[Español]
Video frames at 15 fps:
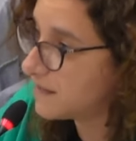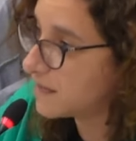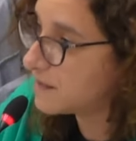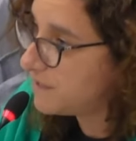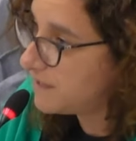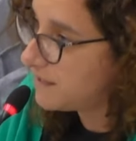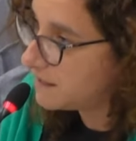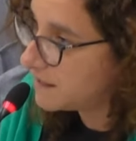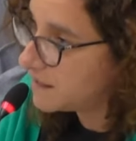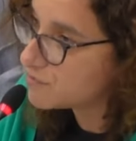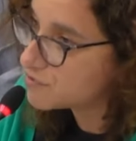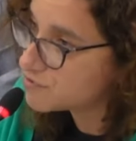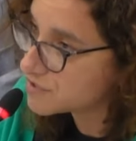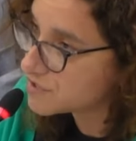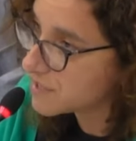terminan en
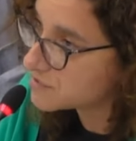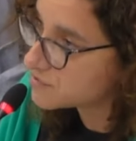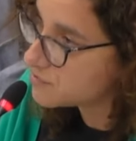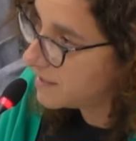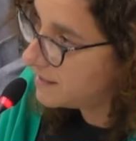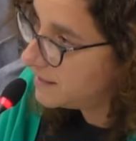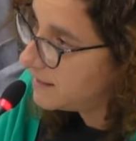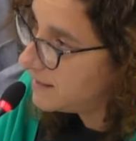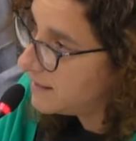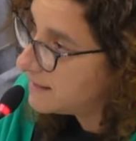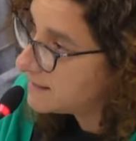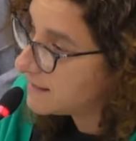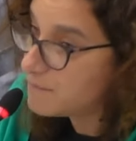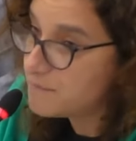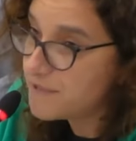abuso sexual
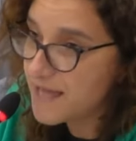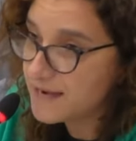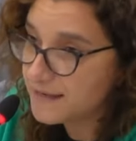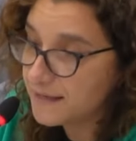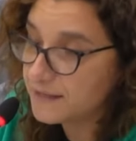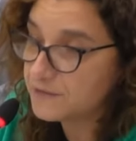también.